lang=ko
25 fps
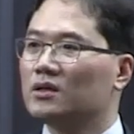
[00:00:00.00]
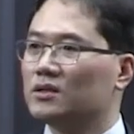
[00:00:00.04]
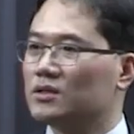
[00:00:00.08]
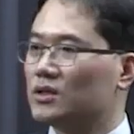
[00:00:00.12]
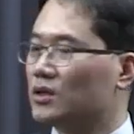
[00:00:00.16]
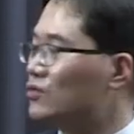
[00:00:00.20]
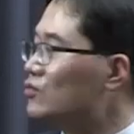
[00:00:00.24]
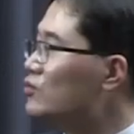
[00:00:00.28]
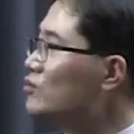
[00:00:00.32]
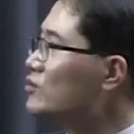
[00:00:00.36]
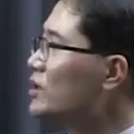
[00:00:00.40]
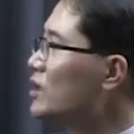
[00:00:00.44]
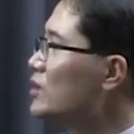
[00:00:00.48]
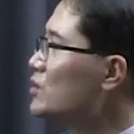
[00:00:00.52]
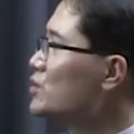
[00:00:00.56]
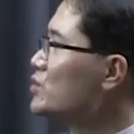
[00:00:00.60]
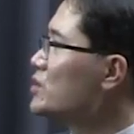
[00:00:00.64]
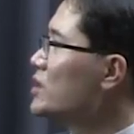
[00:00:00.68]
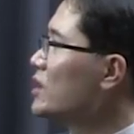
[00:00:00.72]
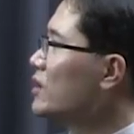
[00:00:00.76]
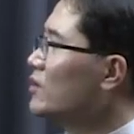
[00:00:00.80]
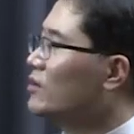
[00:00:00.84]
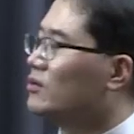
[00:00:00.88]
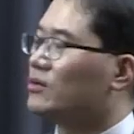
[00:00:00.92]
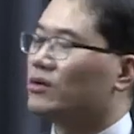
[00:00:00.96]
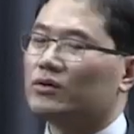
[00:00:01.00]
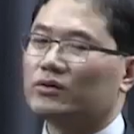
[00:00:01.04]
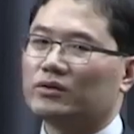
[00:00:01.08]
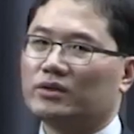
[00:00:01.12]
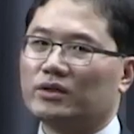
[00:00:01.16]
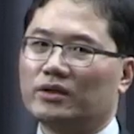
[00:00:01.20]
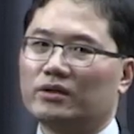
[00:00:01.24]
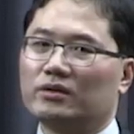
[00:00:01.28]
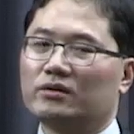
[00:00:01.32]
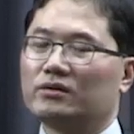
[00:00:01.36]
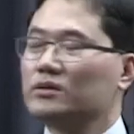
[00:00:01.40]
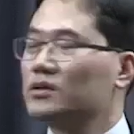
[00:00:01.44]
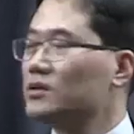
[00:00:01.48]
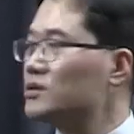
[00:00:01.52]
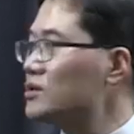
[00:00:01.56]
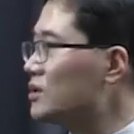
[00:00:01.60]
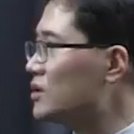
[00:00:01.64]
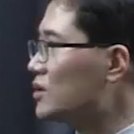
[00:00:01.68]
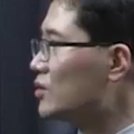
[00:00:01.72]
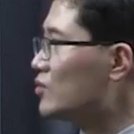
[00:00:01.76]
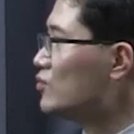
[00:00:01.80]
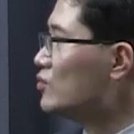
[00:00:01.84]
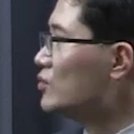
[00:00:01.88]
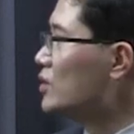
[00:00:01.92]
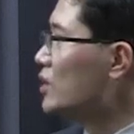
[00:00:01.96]
이제 국내 조세 영역이에요. 그래서
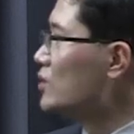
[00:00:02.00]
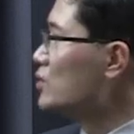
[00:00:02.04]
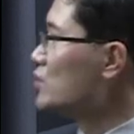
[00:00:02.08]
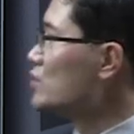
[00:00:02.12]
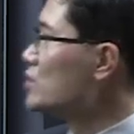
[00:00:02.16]
이제 국내